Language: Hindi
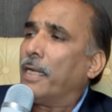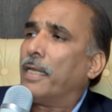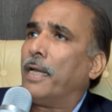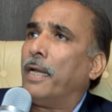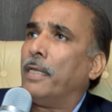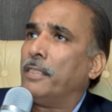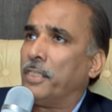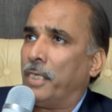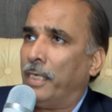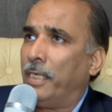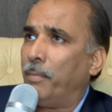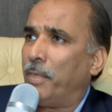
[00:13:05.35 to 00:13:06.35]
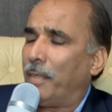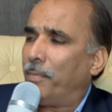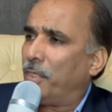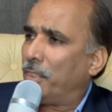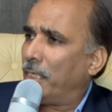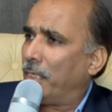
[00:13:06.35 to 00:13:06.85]
क्या जनरली ब्लड
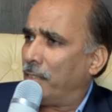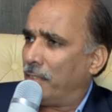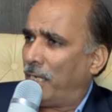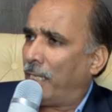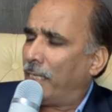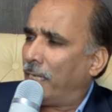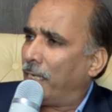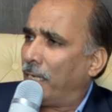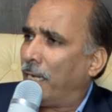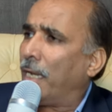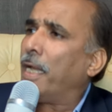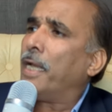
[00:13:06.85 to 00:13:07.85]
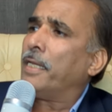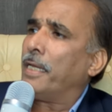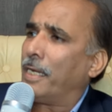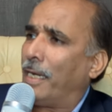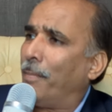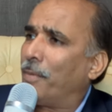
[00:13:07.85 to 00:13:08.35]
प्रेशर ज़्यादा रहा है
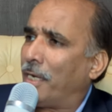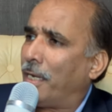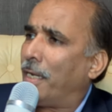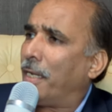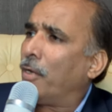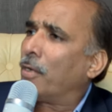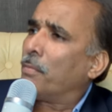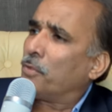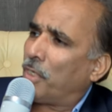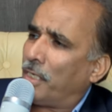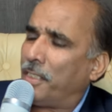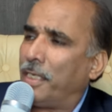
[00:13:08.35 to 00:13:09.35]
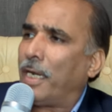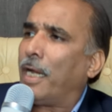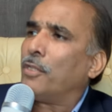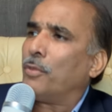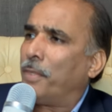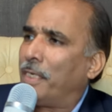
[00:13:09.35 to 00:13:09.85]
या कम रहा है और मुसलसल रहा
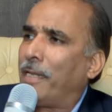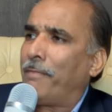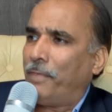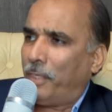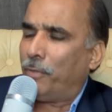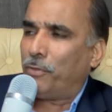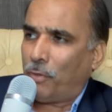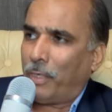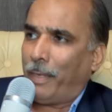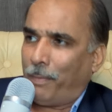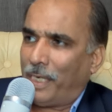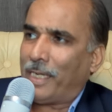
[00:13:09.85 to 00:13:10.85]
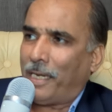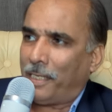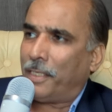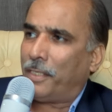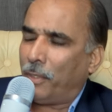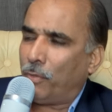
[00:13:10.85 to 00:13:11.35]
है तो फिर डेफिनेटली उसको लेबल कर
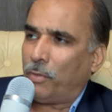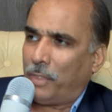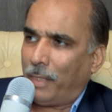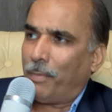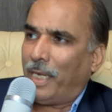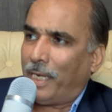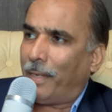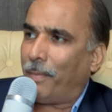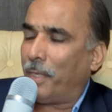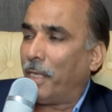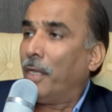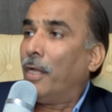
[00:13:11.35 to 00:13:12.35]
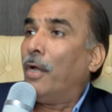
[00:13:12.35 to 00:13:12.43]
देते हैं दो तीन महीने में